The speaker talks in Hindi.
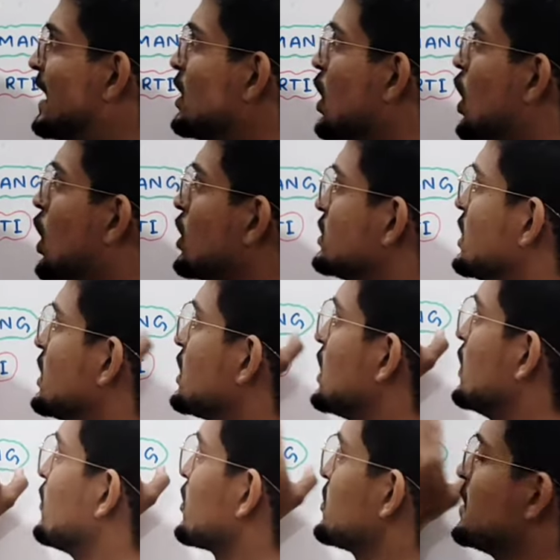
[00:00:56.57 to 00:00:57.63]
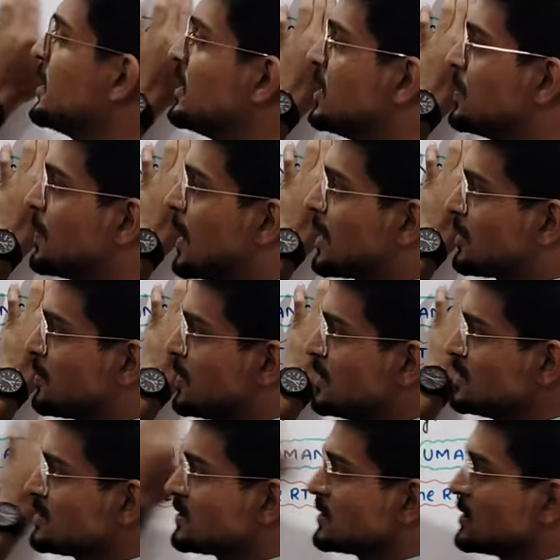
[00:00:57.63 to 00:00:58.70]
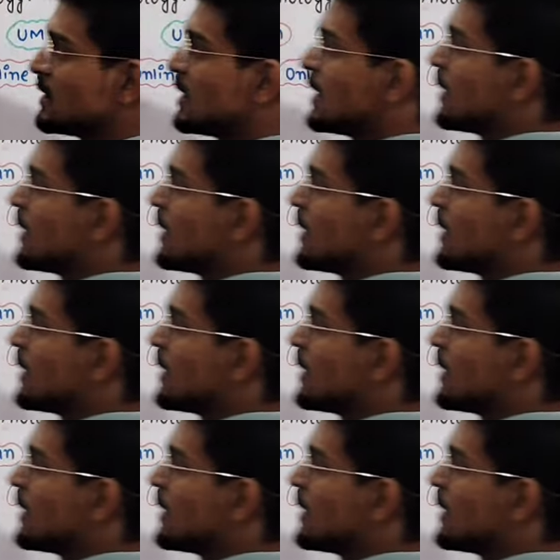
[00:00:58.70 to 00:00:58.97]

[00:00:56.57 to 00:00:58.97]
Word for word: एंड अदर गवर्नमेंट डिपार्टमेंट्स